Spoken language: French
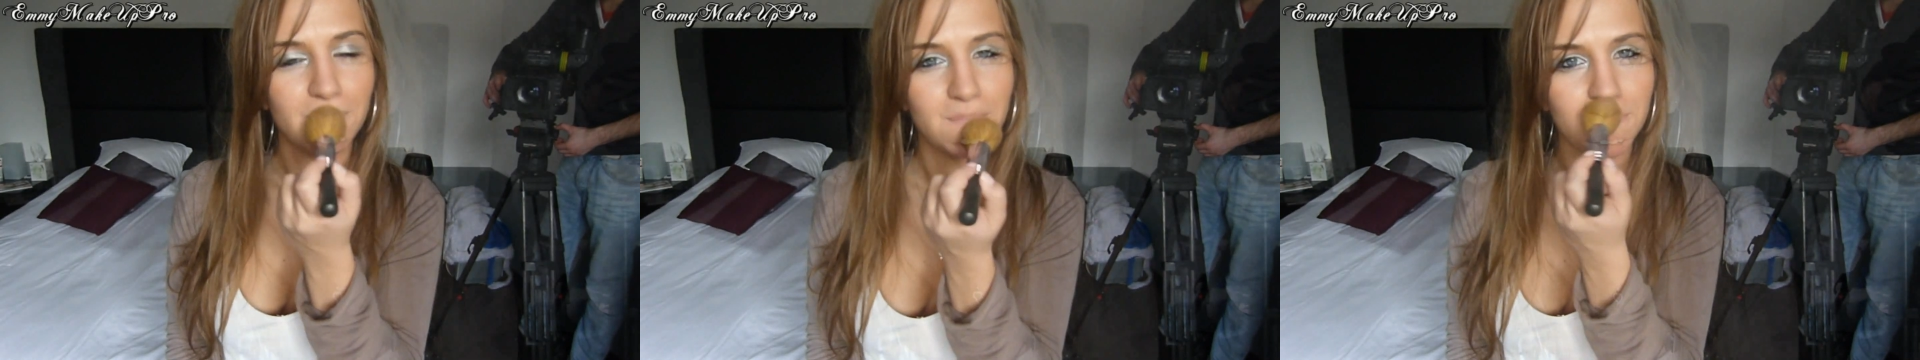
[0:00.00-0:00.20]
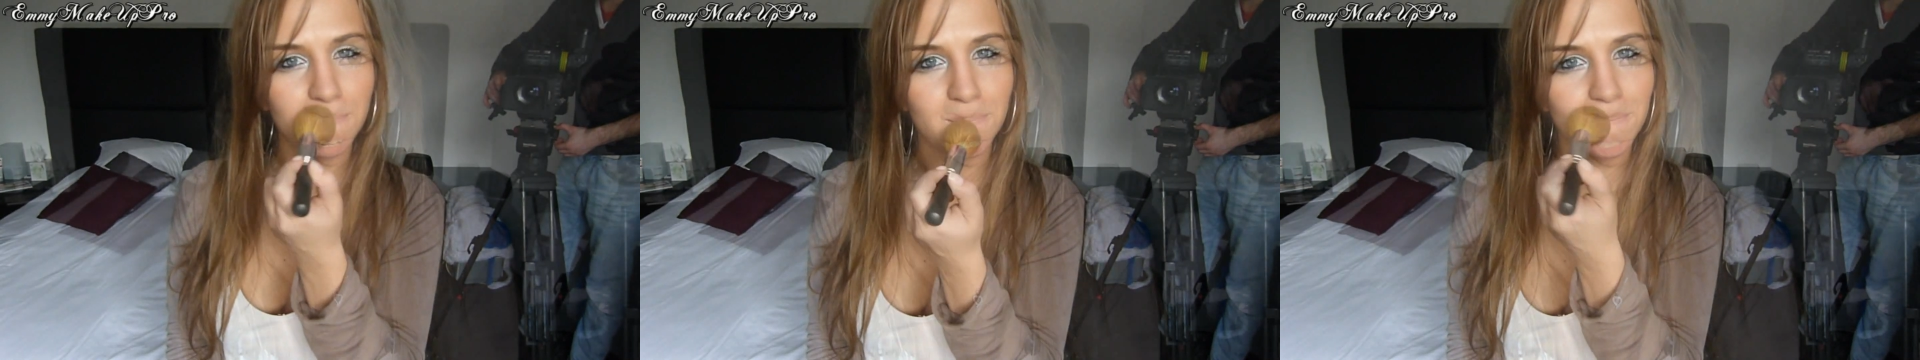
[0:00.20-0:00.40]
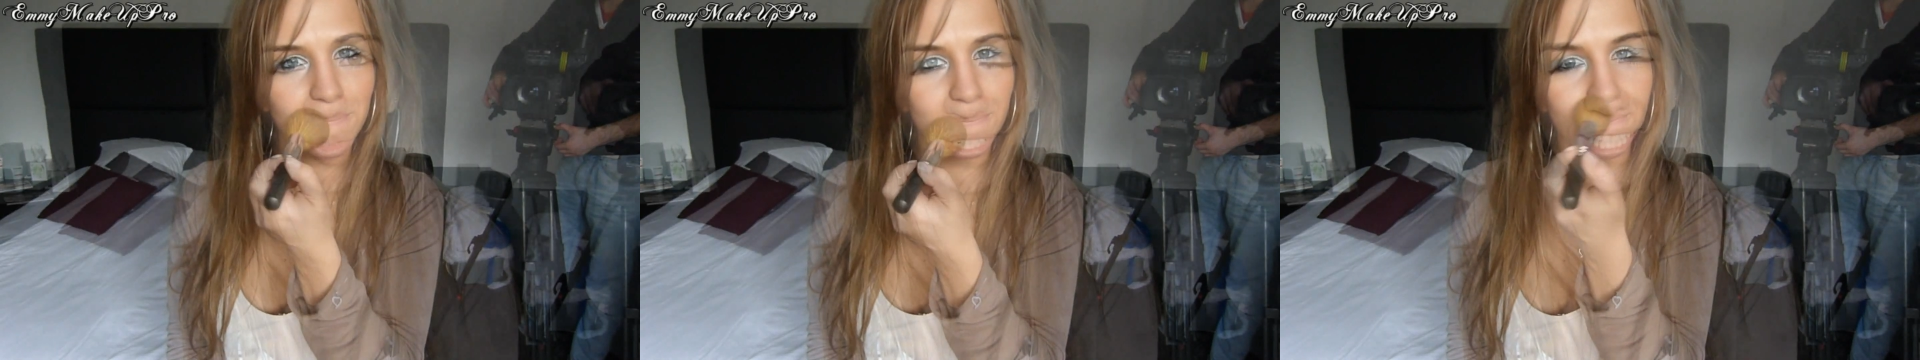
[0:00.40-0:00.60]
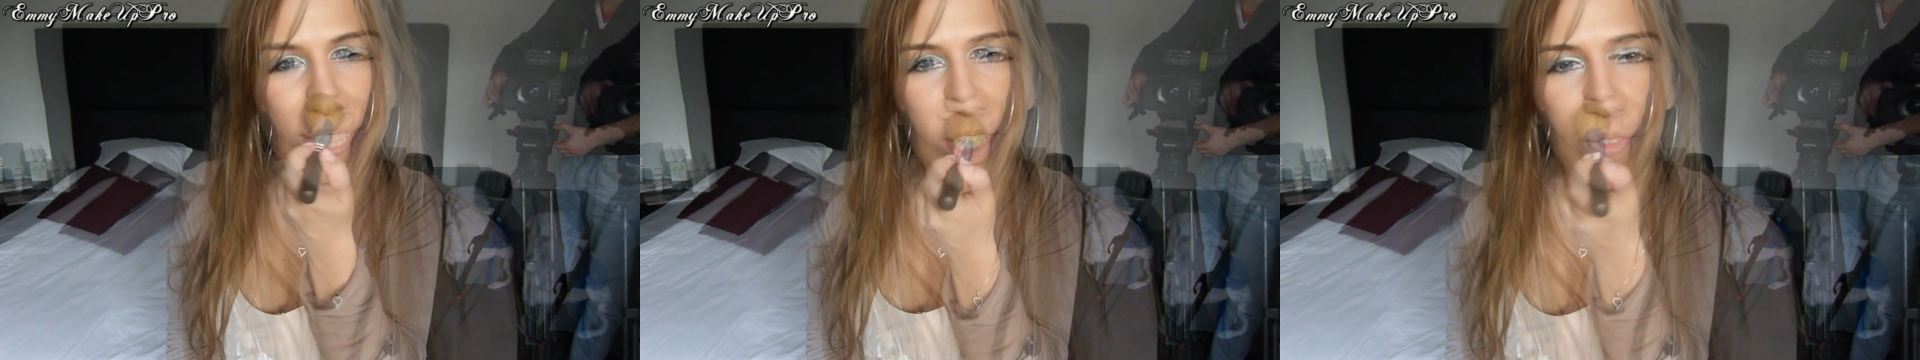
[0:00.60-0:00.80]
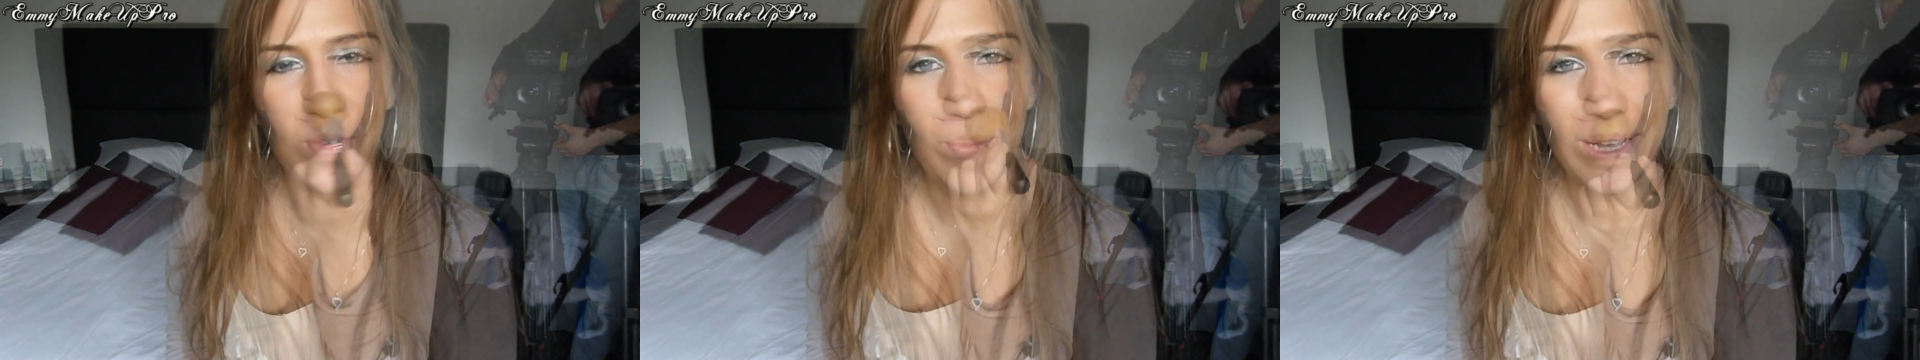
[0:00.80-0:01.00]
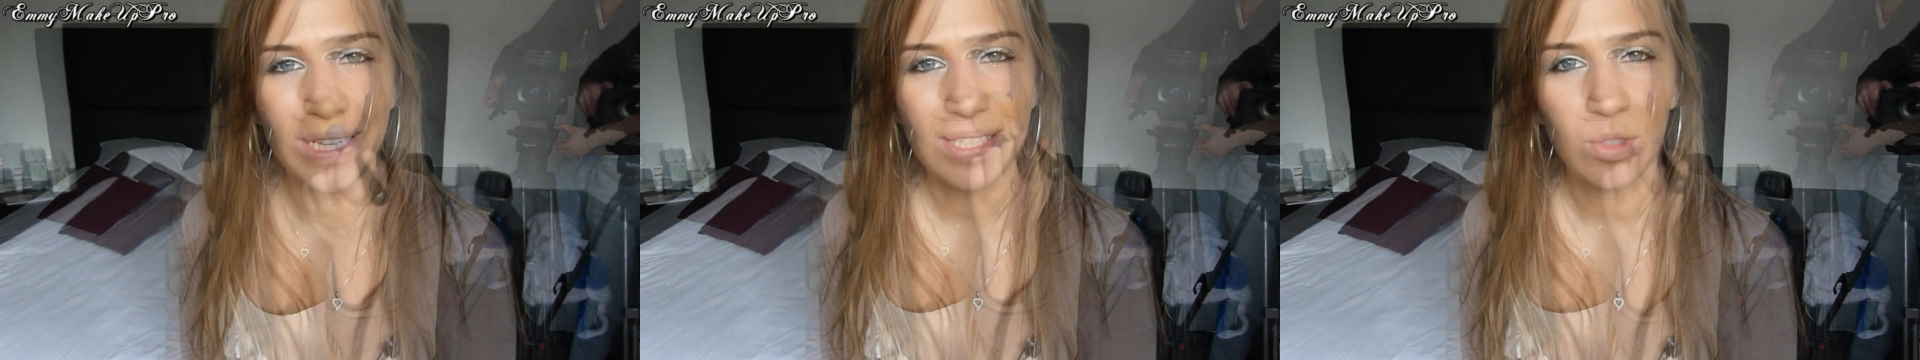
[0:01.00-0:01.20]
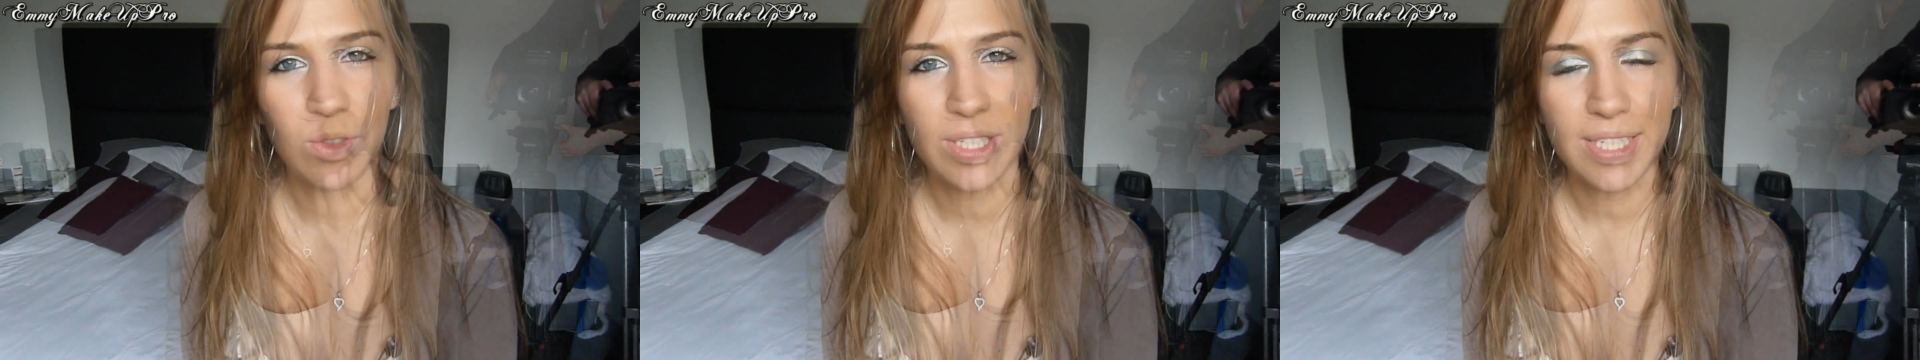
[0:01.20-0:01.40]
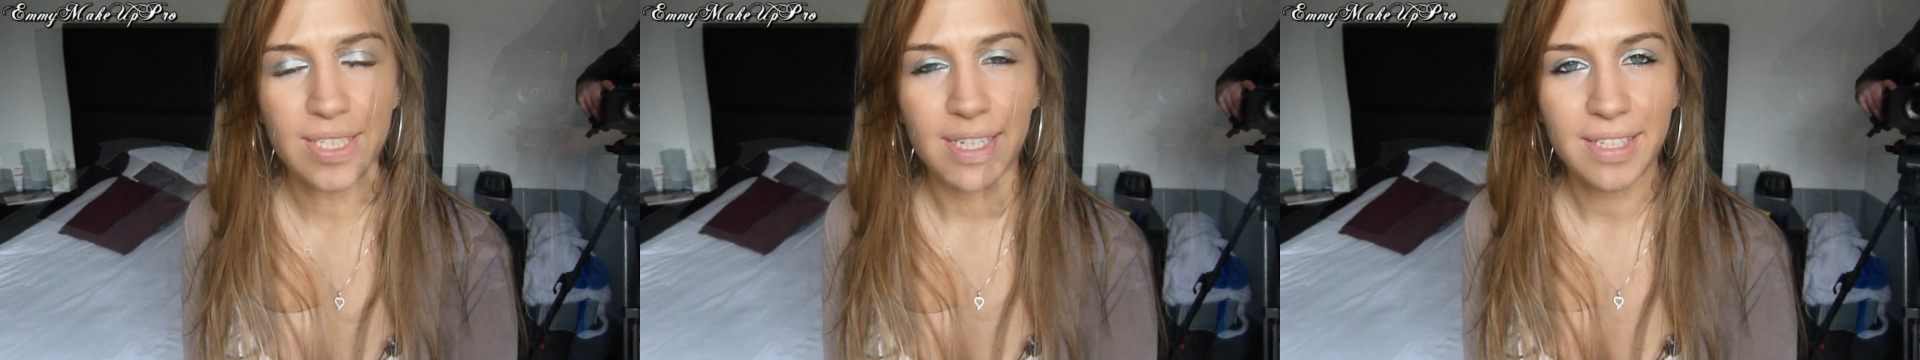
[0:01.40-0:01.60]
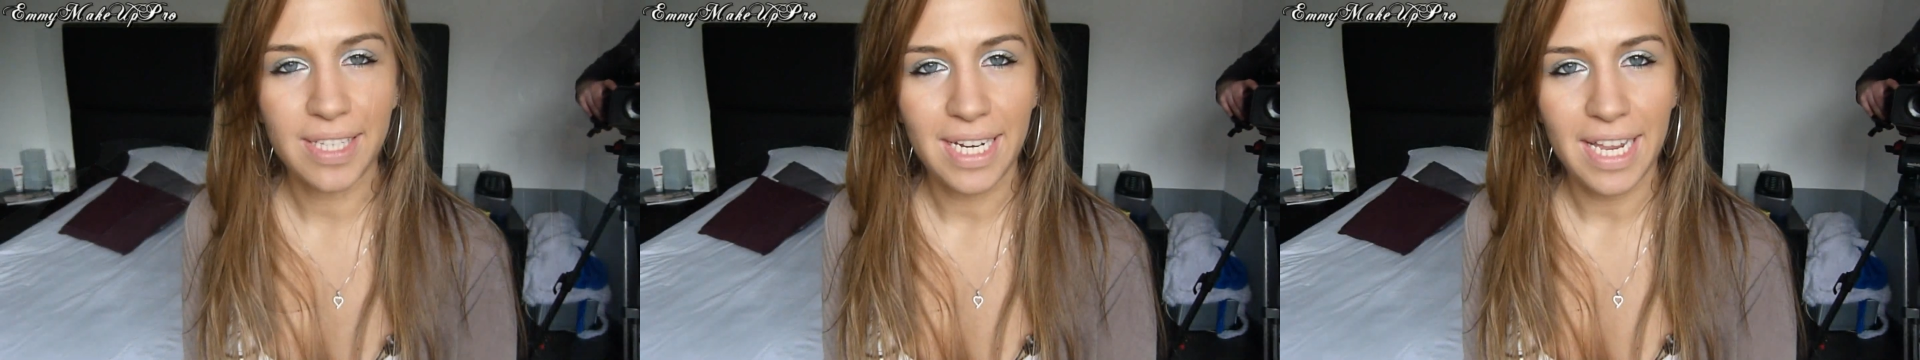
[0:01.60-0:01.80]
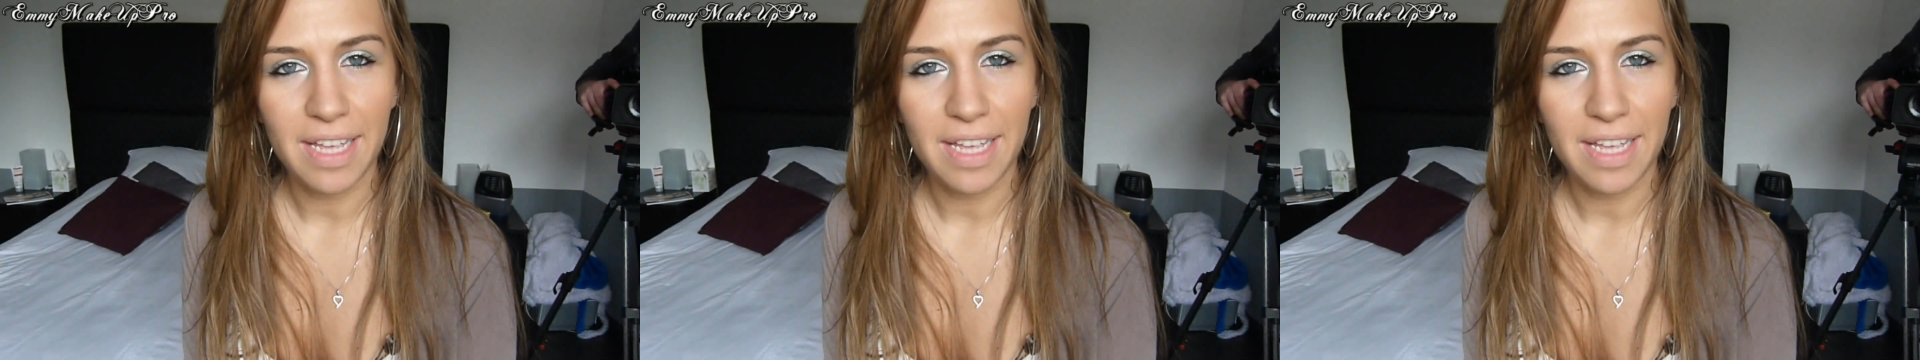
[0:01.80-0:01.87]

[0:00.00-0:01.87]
Ensuite, je vais passer au dessin des